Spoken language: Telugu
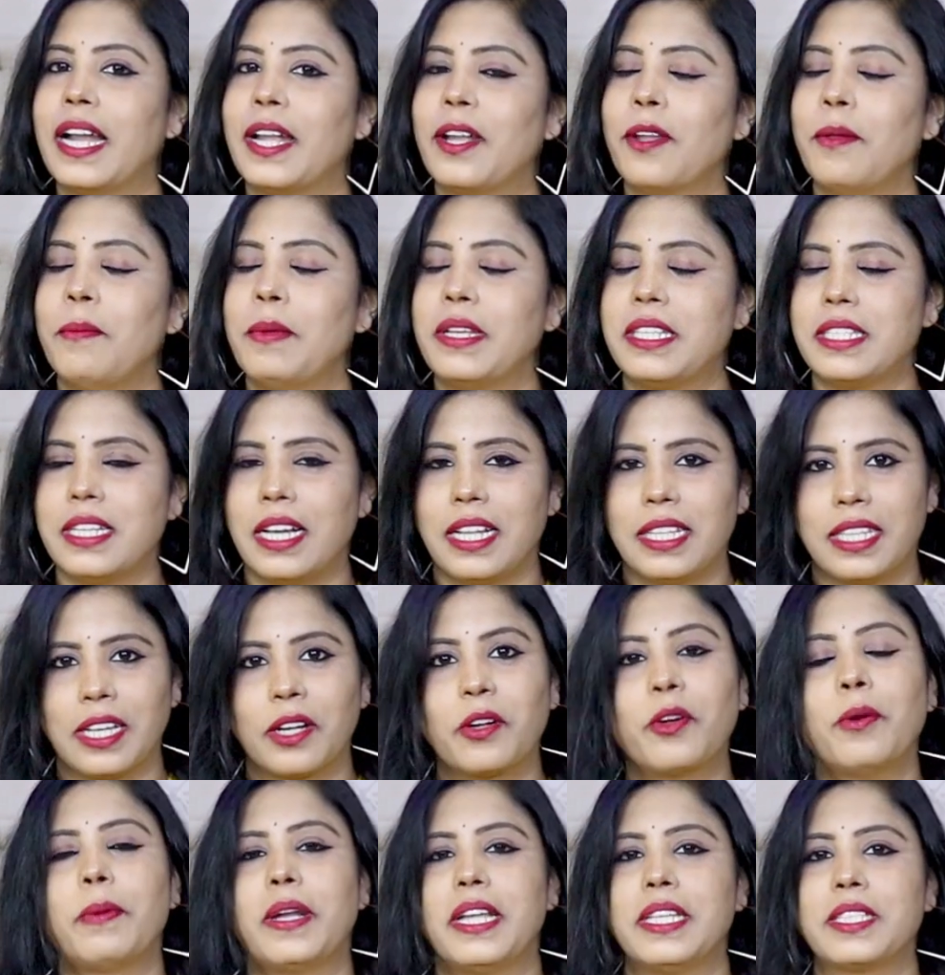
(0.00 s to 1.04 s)
దాంట్లో మీకు చాలా
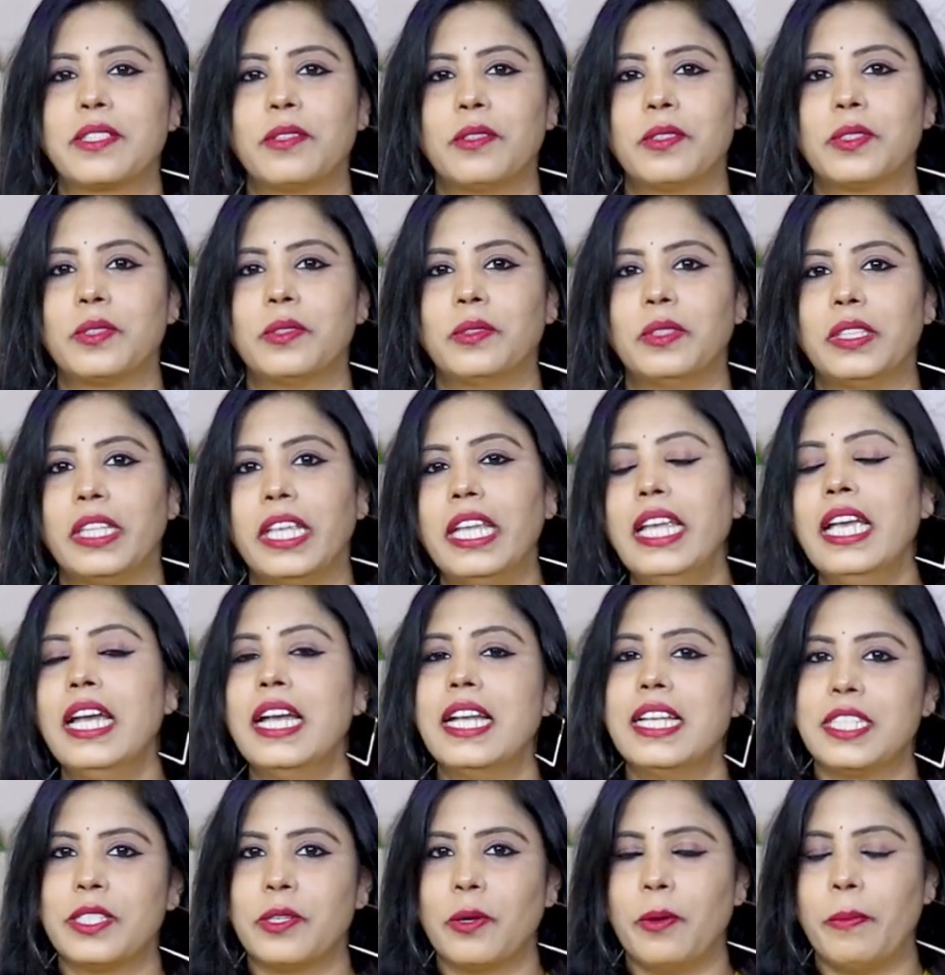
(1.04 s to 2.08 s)
తక్కువ ప్రైస్కి వస్తుంది
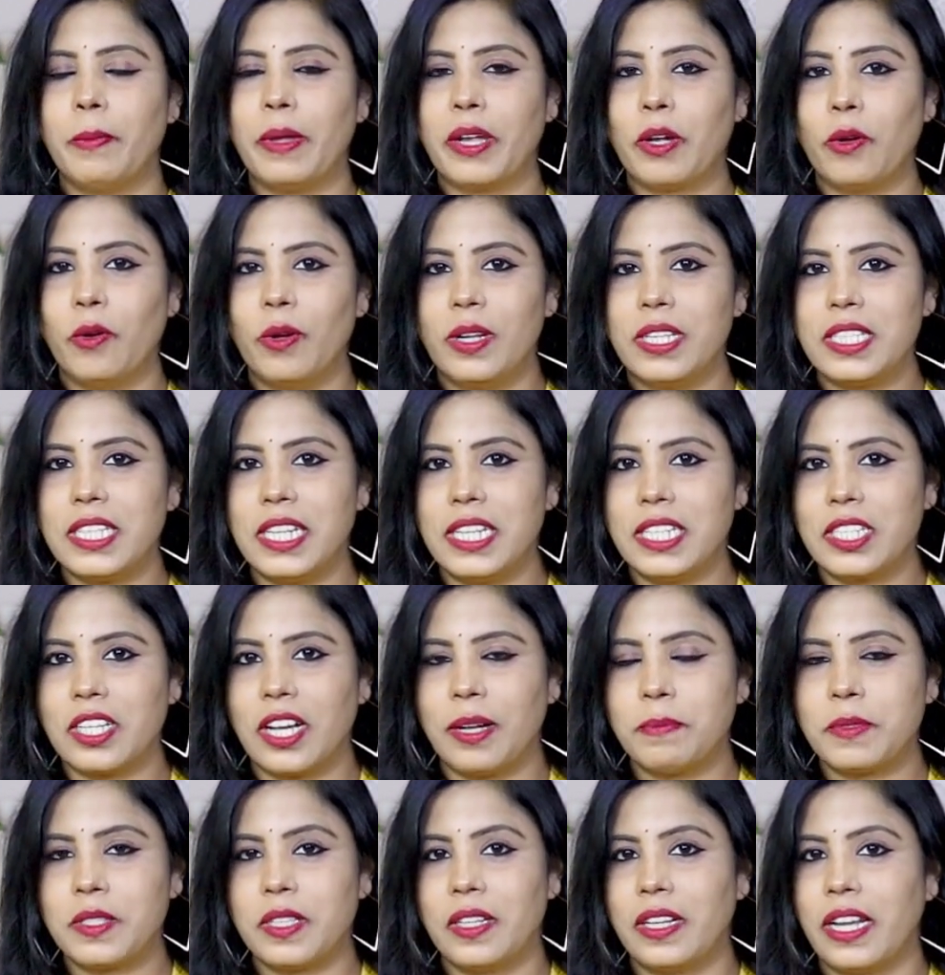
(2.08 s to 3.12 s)
సో మీకు హోల్సేల్
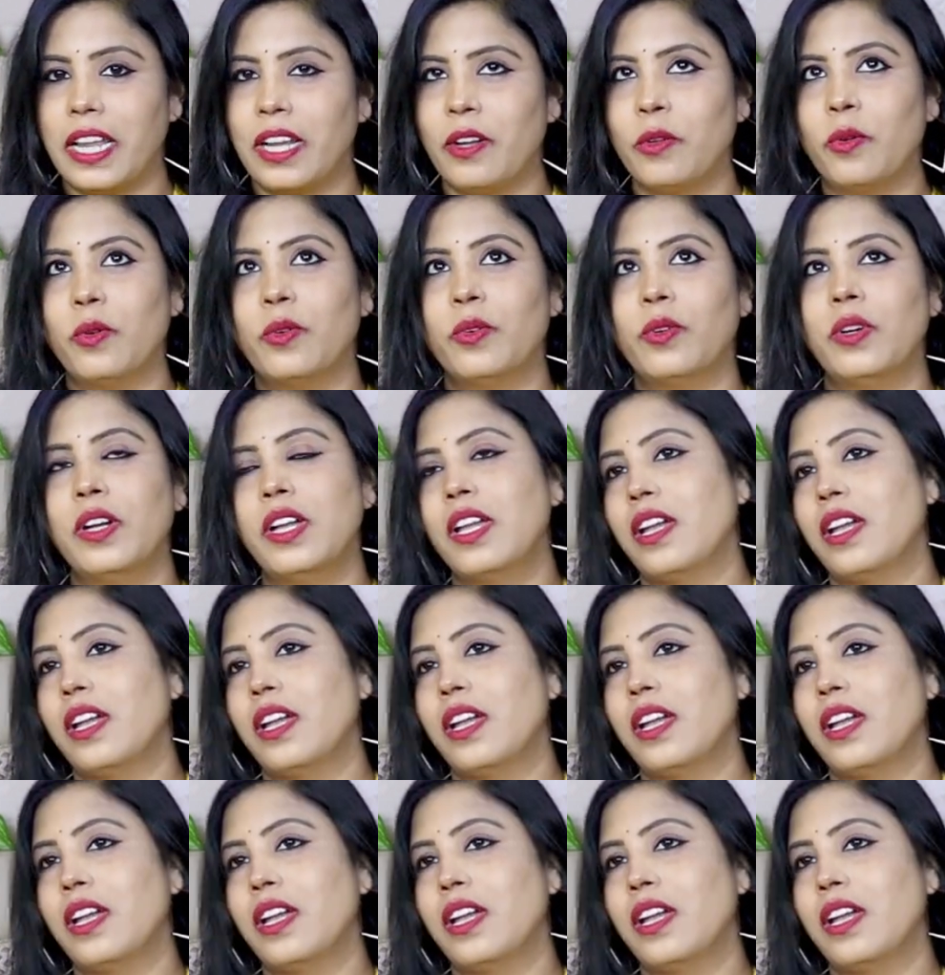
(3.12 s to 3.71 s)
షాప్స్ నేను